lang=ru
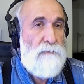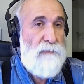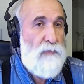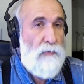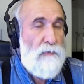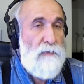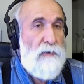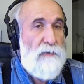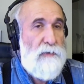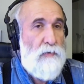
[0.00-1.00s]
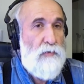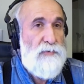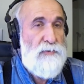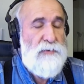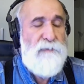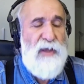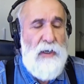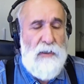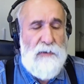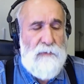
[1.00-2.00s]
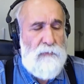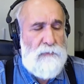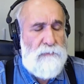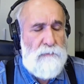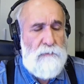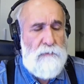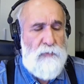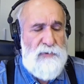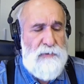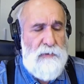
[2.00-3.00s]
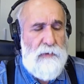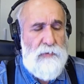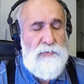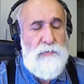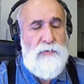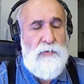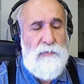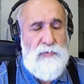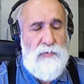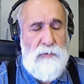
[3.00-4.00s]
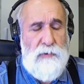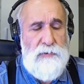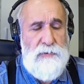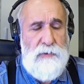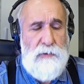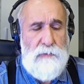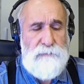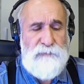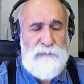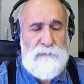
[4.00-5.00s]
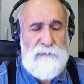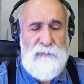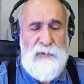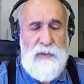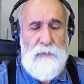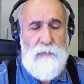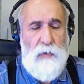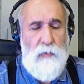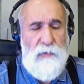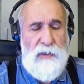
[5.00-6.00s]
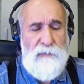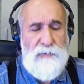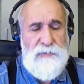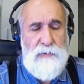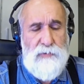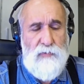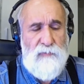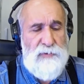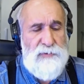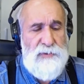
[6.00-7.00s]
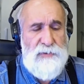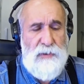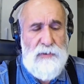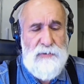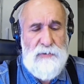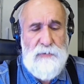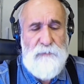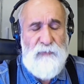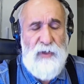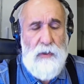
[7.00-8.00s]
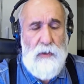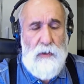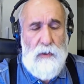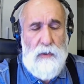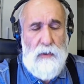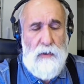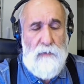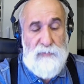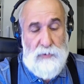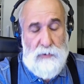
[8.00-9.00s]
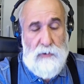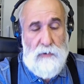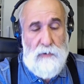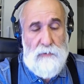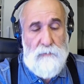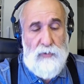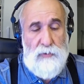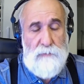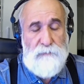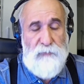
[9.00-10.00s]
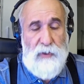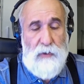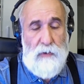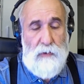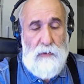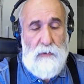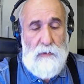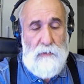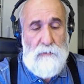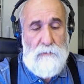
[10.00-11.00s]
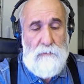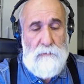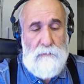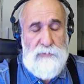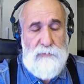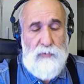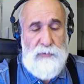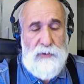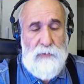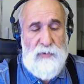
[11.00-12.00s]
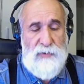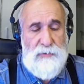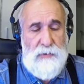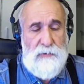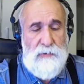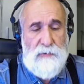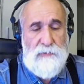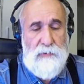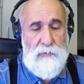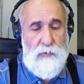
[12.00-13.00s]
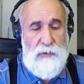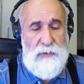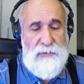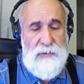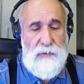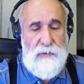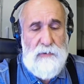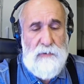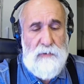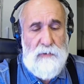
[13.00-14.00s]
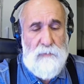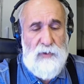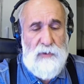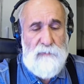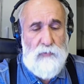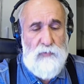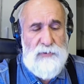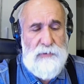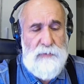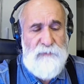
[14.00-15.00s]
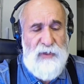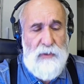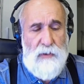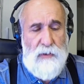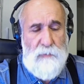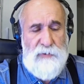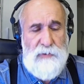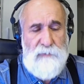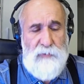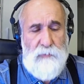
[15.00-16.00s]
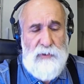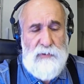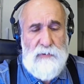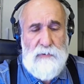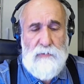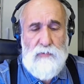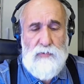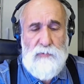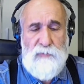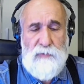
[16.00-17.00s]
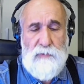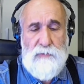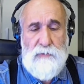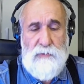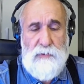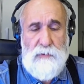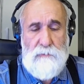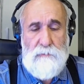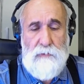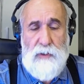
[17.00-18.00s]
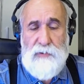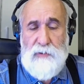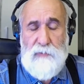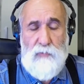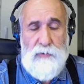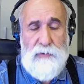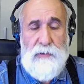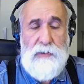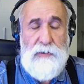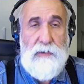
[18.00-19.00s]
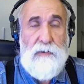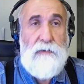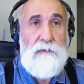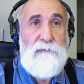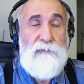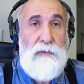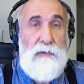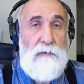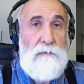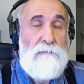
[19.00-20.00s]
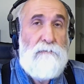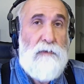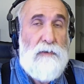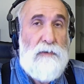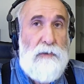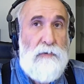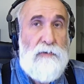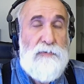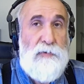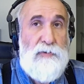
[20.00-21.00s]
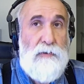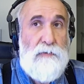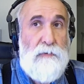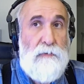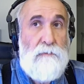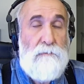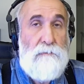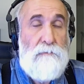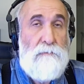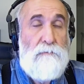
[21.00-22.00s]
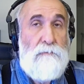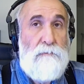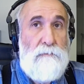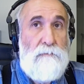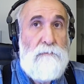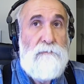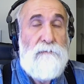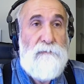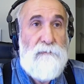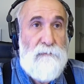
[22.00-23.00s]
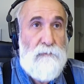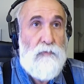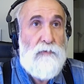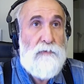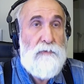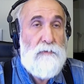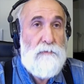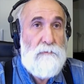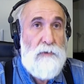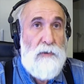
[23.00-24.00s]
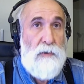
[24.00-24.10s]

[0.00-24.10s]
давно на этой должности. Так вот, э, председатель Конституционного суда России Э, опубликовал статью в российской газете. А, вчера это было. И э, сегодня «Коммерсант» и некоторые другие издания, и РБК в том числе, обратили внимание на то, что в этой статье, она довольно длинная, в ней, вот когда я ее распечатал э, в Word